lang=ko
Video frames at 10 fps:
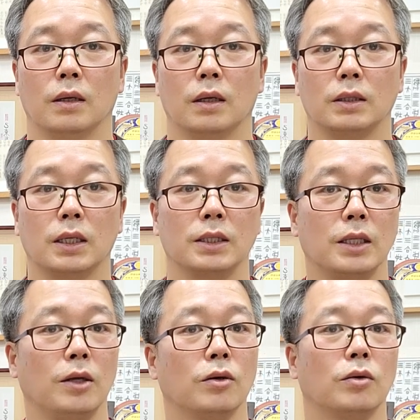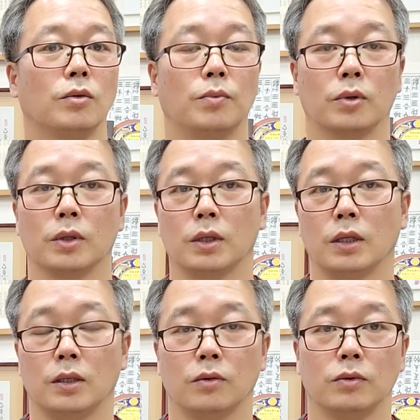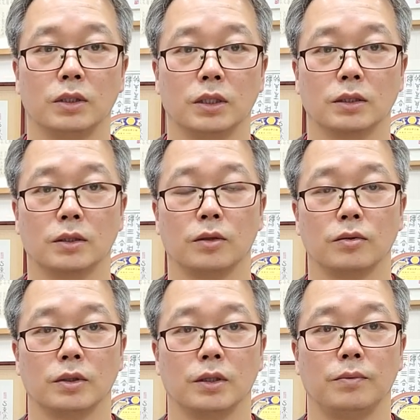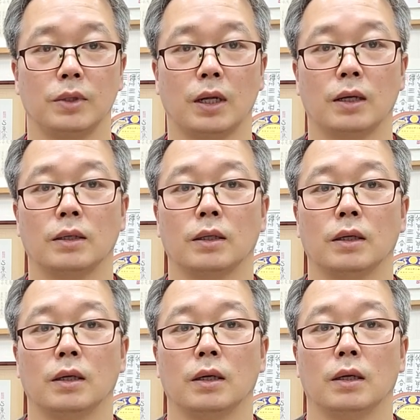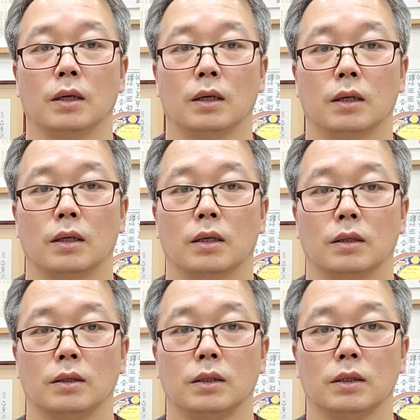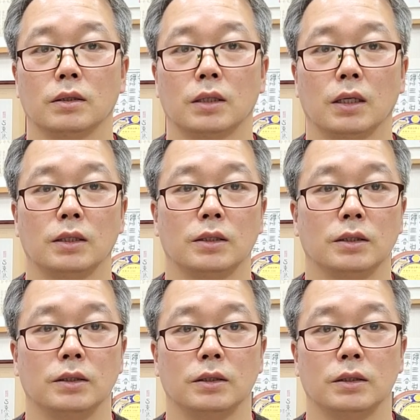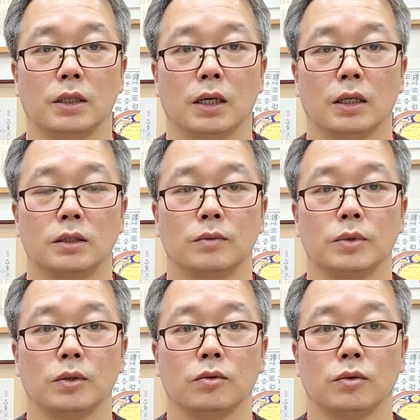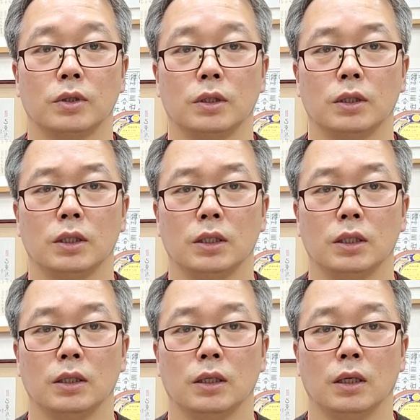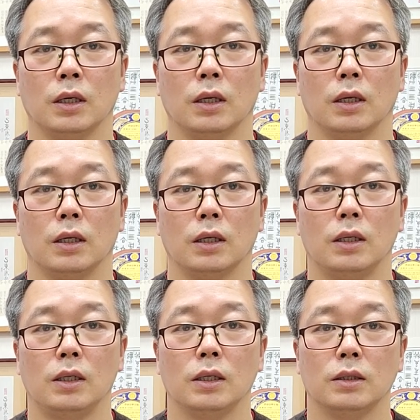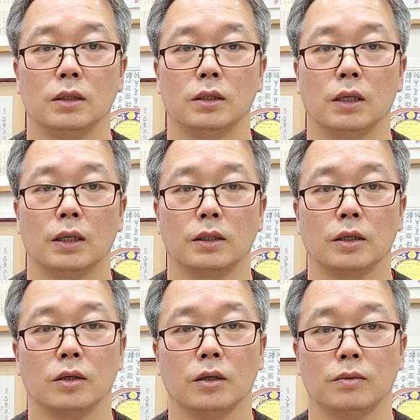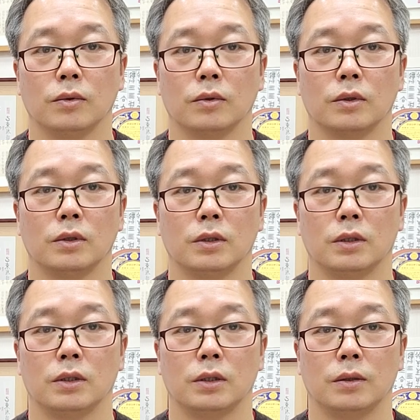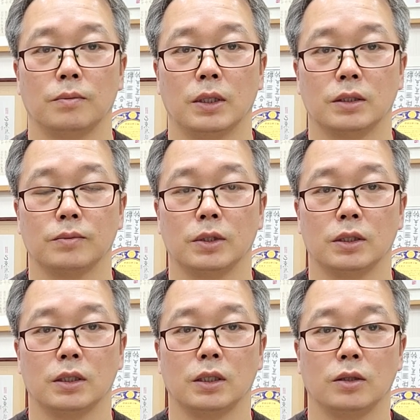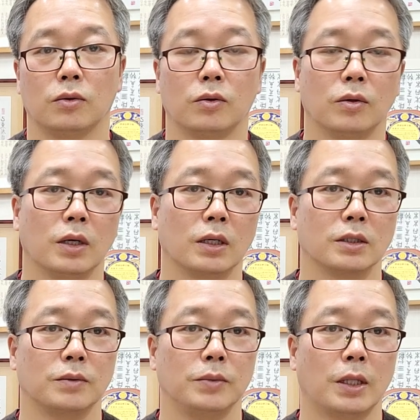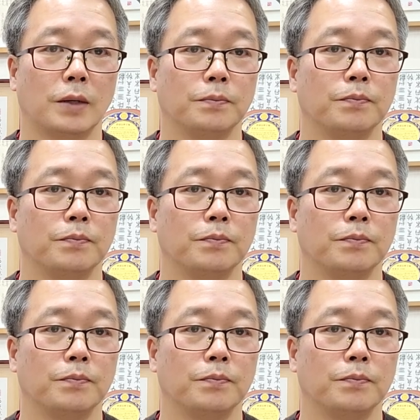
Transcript: 안녕하세요 북현단의 원장 서용석입니다 아, 이 영상은 제가 점심국기 1년을 한 경과보고를 말씀을 드리도록 하겠습니다